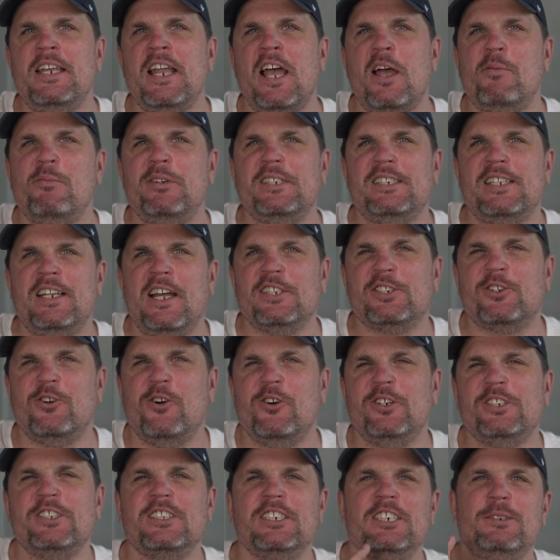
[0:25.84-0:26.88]
Name ist Lars
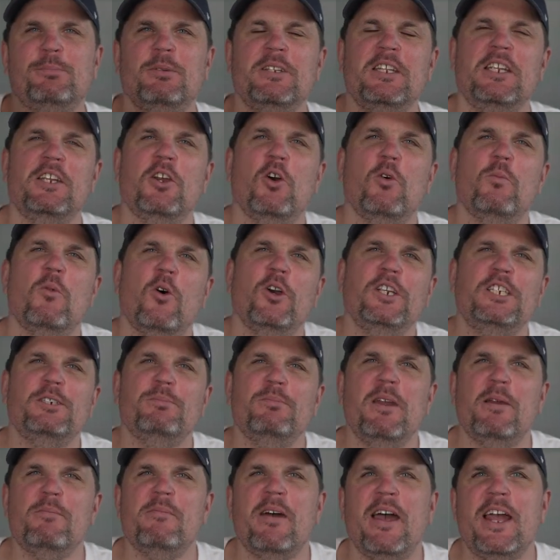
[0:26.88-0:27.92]
Korsten. Ich bin hier, um euch
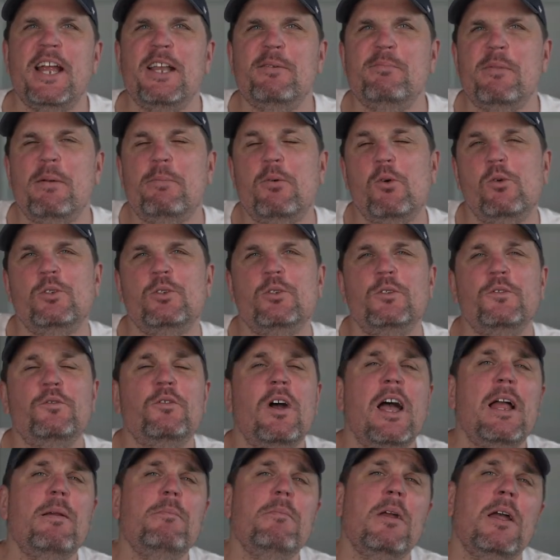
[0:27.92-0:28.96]
mehr Meilen, mehr Punkte und vor
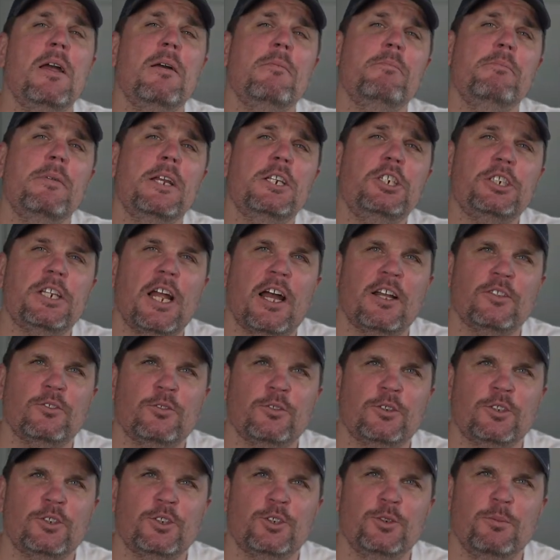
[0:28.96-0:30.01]
allem mehr
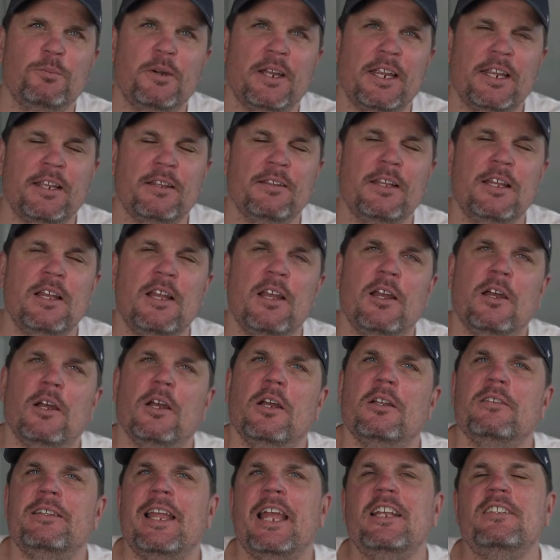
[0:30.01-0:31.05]
Status zu bringen.
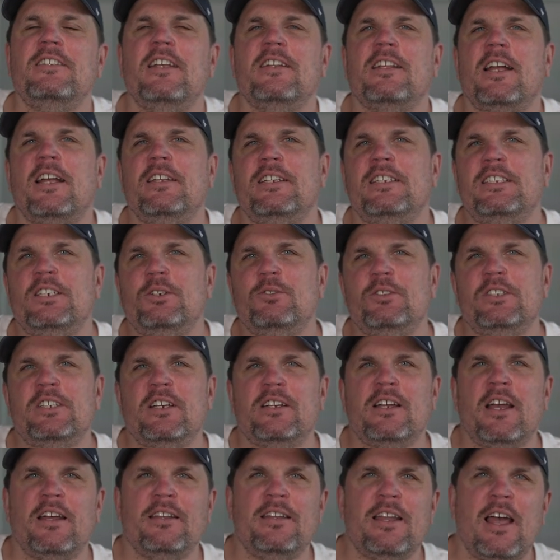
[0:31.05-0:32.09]
Denkt daran, dass ihr unseren
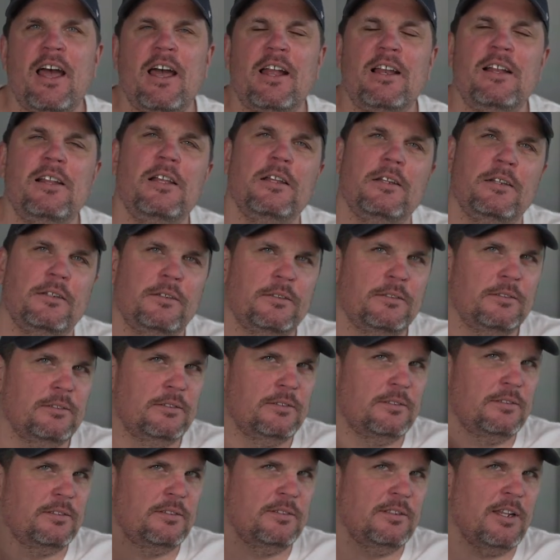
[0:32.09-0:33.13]
Kanal
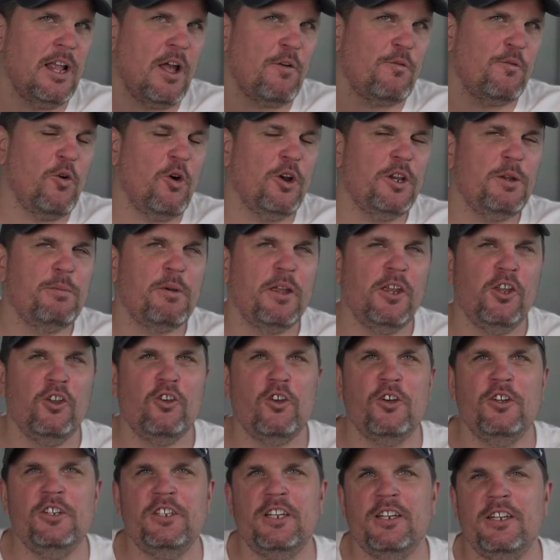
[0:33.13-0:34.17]
nach vorne bringen
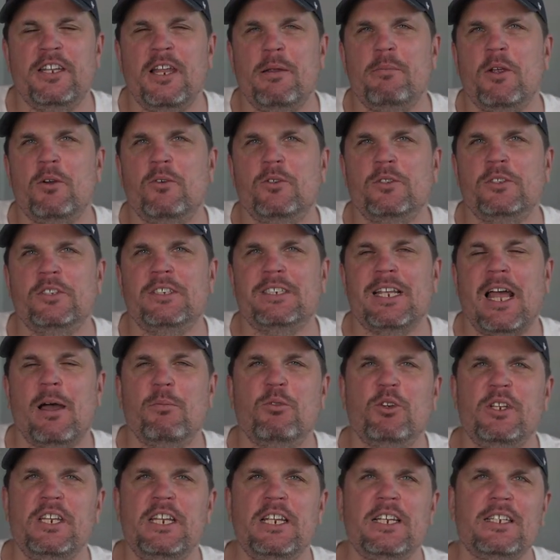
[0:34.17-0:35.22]
könnt, indem ihr uns
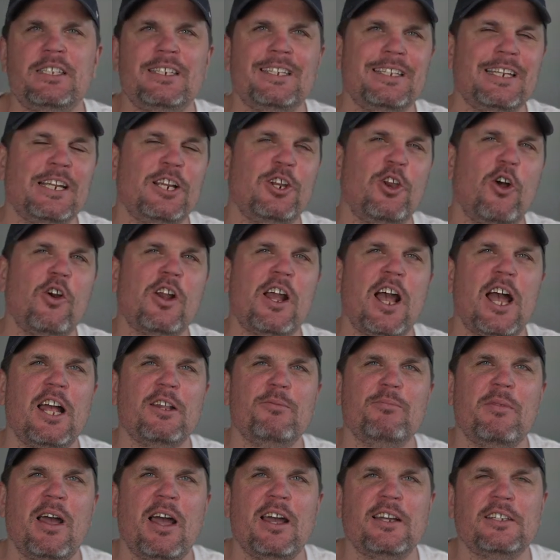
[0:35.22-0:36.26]
abonniert, die Glocke
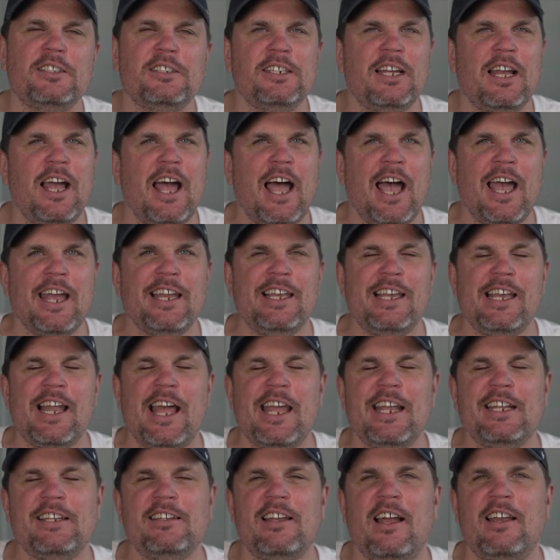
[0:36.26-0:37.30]
anmacht, ein
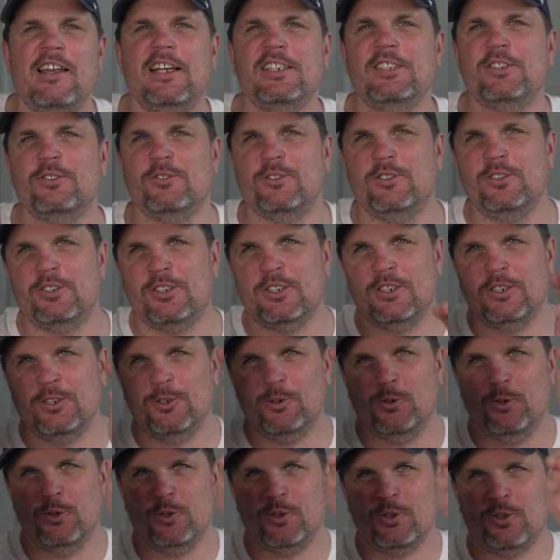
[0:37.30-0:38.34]
Like da lasst und
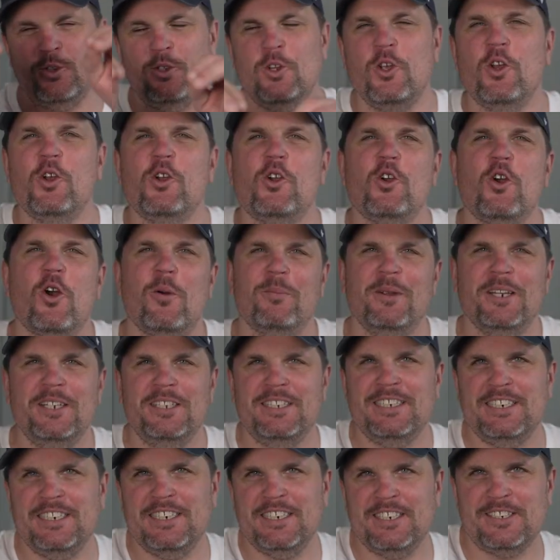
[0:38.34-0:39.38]
unten
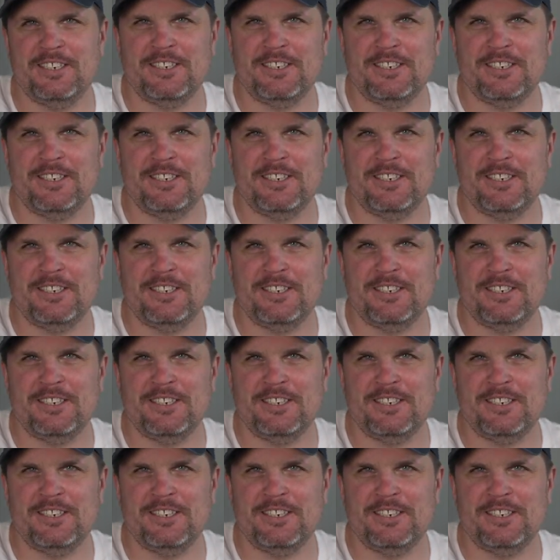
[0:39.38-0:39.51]
kommentiert.